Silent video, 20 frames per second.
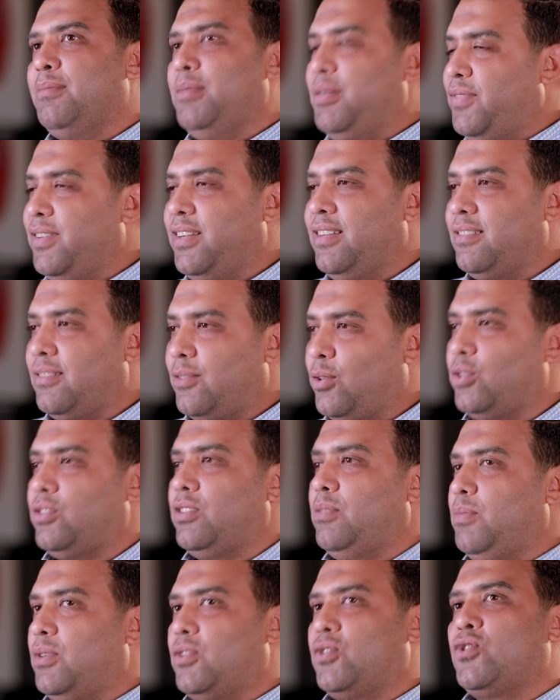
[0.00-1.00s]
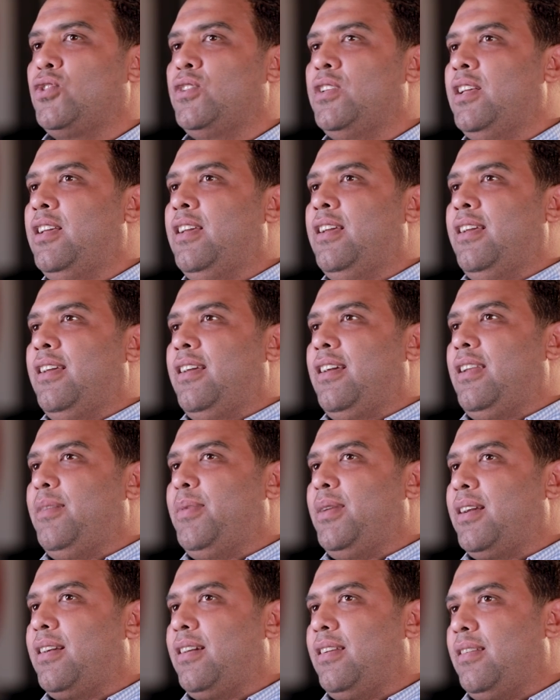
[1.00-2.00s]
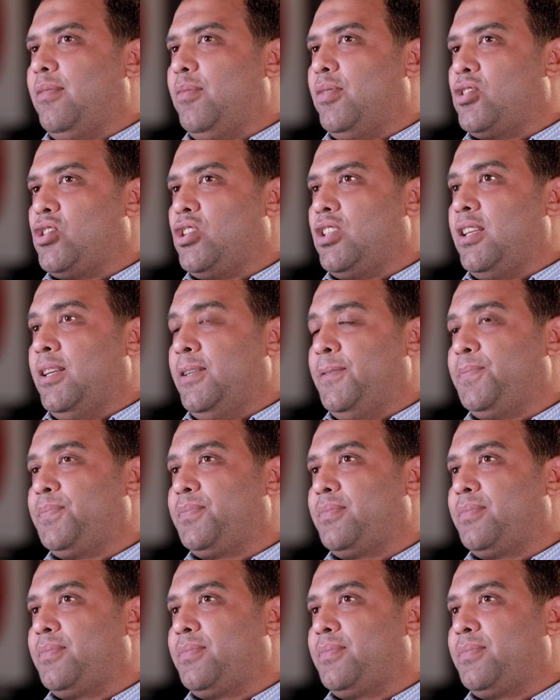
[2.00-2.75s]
بالفعل رحت الماتش خلي بالك انا الماتش ده